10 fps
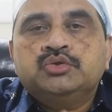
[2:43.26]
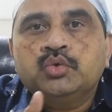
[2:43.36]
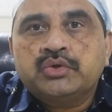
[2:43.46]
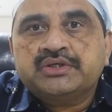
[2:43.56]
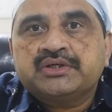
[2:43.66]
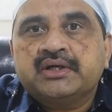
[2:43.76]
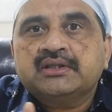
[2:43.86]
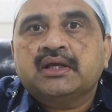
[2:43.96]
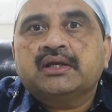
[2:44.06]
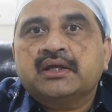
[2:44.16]
న్యూట్రిషన్
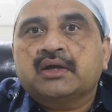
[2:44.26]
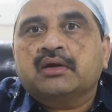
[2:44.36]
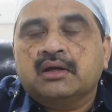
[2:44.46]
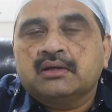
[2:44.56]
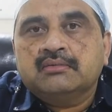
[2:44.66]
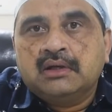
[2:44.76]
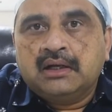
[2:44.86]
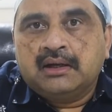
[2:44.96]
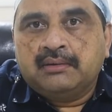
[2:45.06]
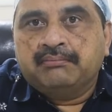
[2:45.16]
అంటే దానికి యొక్క
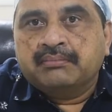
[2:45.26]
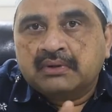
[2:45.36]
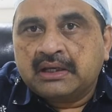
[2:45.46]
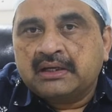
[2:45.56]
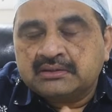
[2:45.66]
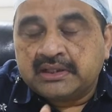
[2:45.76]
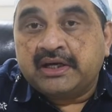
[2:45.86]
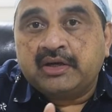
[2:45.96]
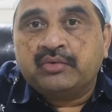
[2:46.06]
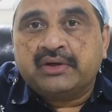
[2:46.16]

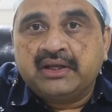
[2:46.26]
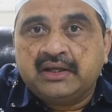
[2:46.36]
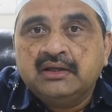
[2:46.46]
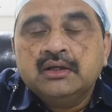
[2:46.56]
సరైనటువంటి